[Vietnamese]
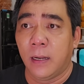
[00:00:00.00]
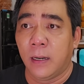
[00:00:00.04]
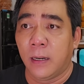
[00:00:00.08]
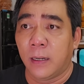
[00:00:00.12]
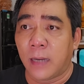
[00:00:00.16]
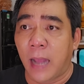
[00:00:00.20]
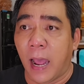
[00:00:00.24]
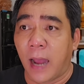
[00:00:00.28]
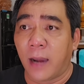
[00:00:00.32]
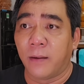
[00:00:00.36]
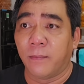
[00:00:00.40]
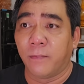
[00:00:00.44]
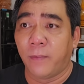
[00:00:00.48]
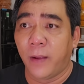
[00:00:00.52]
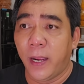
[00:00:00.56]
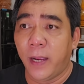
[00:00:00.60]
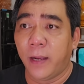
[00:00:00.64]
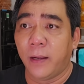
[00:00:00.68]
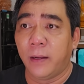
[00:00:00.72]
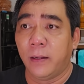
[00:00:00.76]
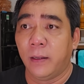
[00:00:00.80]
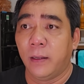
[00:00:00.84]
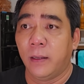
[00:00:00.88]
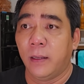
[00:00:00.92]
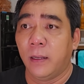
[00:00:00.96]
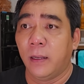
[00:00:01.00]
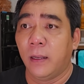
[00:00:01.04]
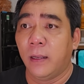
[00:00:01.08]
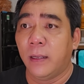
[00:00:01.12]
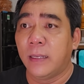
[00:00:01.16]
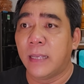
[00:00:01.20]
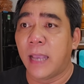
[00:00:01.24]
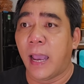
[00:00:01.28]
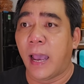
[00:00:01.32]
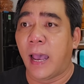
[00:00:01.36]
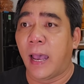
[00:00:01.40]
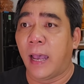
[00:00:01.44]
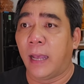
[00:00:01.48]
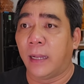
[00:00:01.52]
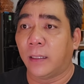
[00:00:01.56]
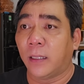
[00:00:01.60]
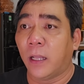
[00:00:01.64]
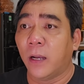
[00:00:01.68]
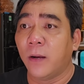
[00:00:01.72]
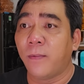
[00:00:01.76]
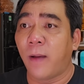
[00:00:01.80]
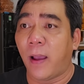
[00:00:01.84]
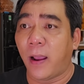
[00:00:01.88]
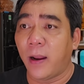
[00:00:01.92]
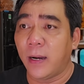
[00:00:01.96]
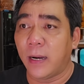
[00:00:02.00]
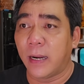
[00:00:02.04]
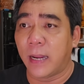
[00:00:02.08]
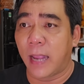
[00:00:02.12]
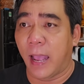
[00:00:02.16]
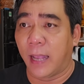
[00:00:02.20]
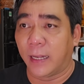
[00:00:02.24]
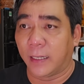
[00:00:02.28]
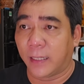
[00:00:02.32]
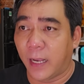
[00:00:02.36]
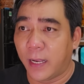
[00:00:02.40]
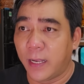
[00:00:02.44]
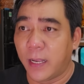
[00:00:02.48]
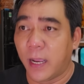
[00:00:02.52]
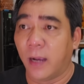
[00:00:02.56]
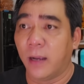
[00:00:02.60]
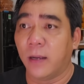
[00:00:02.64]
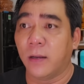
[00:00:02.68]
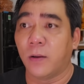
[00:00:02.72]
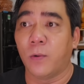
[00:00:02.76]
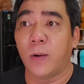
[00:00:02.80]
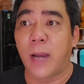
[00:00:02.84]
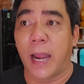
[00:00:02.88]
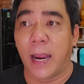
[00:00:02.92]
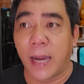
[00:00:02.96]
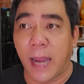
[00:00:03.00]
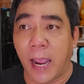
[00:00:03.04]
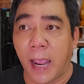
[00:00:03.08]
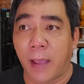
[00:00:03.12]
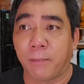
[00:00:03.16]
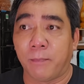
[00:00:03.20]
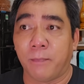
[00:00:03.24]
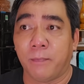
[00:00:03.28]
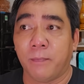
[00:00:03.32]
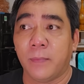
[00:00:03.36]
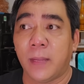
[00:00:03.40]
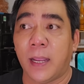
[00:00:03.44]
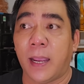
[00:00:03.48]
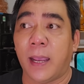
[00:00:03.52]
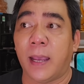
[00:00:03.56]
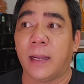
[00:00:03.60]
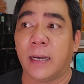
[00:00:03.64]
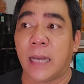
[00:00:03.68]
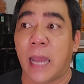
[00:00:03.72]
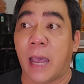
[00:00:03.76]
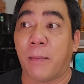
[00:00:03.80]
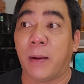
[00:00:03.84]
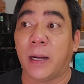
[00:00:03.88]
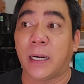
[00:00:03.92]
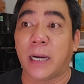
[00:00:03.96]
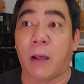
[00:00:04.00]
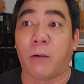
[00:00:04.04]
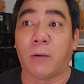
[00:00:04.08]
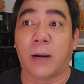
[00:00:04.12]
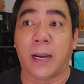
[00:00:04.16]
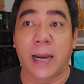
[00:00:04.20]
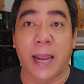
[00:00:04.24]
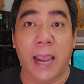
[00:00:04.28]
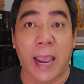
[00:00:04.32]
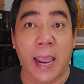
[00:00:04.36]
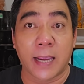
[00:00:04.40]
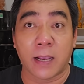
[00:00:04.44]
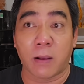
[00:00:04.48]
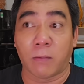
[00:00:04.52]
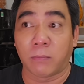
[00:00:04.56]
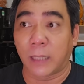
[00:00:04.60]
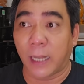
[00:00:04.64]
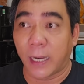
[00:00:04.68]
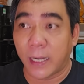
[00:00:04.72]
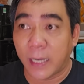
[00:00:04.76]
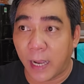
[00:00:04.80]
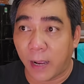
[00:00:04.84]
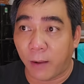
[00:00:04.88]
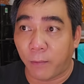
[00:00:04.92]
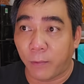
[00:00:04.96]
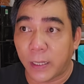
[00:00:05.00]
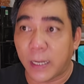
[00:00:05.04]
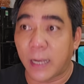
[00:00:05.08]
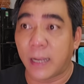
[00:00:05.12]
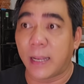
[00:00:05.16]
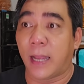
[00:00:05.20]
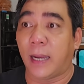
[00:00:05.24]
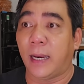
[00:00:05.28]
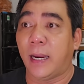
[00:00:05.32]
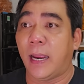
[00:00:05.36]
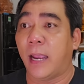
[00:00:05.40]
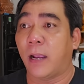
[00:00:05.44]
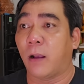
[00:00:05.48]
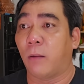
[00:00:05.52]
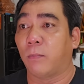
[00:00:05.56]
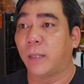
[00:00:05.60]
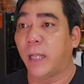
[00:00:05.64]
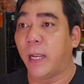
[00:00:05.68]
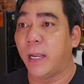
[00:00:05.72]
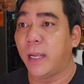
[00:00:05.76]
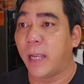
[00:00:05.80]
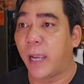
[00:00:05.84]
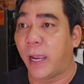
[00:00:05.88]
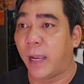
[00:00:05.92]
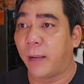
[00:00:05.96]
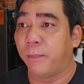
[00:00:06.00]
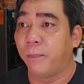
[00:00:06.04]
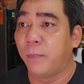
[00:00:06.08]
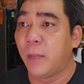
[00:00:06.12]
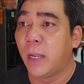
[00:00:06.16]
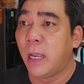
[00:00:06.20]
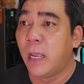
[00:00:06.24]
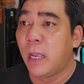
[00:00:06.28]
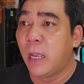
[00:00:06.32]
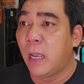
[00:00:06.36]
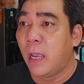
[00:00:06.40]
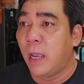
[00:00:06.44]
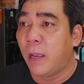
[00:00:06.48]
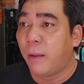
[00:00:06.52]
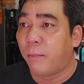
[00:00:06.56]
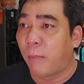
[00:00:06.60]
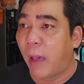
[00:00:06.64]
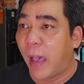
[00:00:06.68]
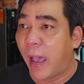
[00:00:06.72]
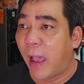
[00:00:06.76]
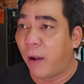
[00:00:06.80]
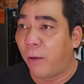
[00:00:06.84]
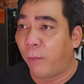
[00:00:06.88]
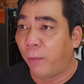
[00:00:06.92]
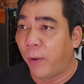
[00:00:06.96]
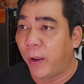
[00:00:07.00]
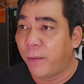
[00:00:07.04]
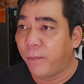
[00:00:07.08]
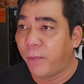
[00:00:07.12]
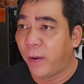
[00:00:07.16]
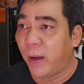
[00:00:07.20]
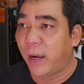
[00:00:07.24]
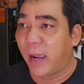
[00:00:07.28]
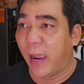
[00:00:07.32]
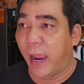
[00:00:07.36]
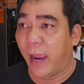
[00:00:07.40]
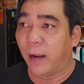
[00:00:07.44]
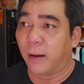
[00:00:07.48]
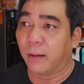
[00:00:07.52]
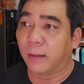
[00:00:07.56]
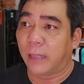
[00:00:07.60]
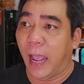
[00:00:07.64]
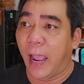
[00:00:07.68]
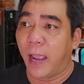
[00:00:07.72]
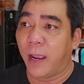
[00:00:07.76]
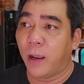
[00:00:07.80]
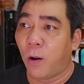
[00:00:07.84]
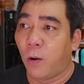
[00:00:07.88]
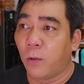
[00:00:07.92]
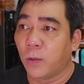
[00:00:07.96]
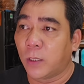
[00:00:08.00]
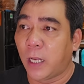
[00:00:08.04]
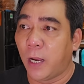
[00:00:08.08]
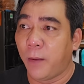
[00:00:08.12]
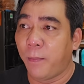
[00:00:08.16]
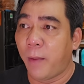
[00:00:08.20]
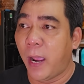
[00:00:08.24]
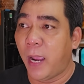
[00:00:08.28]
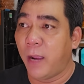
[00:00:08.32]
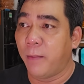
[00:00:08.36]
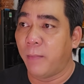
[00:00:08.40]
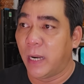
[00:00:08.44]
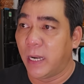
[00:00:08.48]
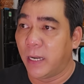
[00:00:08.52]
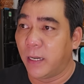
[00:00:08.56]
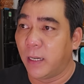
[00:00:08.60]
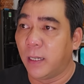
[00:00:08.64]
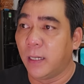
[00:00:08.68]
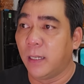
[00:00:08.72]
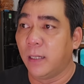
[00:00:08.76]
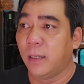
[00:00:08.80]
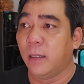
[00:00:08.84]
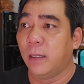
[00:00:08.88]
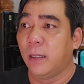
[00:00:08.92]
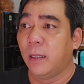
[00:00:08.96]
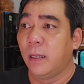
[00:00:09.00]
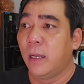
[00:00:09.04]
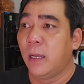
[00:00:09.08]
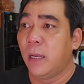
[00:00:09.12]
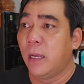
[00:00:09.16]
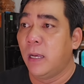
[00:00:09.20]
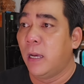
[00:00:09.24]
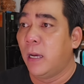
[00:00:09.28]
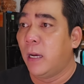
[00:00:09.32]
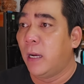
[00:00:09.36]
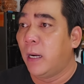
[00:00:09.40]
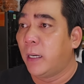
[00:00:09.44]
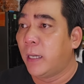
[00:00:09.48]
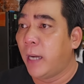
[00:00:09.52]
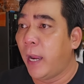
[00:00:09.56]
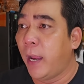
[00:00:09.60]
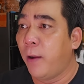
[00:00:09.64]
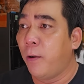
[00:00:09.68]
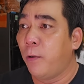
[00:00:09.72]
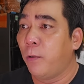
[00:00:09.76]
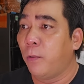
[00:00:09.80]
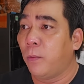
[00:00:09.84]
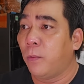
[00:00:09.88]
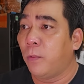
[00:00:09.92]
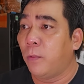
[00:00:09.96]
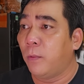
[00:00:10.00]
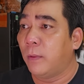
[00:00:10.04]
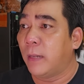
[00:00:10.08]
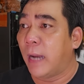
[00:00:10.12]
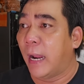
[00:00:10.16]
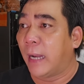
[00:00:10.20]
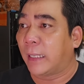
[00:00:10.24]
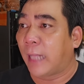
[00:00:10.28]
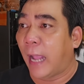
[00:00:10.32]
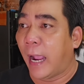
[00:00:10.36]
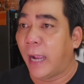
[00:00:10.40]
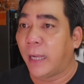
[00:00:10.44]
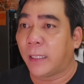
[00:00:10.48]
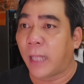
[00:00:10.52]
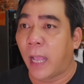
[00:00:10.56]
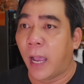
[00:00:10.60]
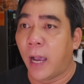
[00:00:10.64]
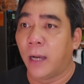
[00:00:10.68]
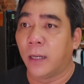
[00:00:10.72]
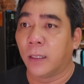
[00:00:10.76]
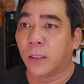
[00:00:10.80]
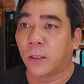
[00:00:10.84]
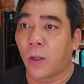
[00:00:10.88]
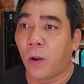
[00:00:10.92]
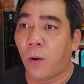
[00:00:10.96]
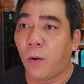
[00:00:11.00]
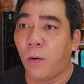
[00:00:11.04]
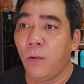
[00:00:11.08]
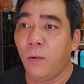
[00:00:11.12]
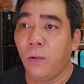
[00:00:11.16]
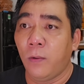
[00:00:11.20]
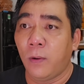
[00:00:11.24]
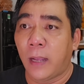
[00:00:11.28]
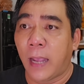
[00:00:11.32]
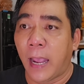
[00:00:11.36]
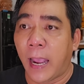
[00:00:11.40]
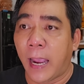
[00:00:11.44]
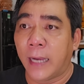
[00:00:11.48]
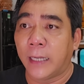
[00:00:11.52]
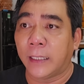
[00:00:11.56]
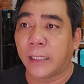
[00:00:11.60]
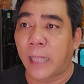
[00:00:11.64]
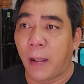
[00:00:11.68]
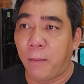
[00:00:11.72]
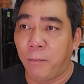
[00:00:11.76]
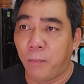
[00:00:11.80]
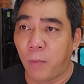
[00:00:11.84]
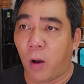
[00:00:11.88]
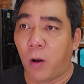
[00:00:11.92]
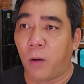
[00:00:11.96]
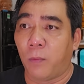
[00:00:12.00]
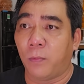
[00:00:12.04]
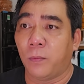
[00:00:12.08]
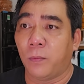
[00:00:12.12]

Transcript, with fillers: thành viên và tư vấn và xây dựng của Đại Nam ha, là bắt đầu là hai công ty nha quý khán giả là hai công ty nha bà Nguyễn Phương Hằng tại OCB Bình Dương nêu là tại tờ số 281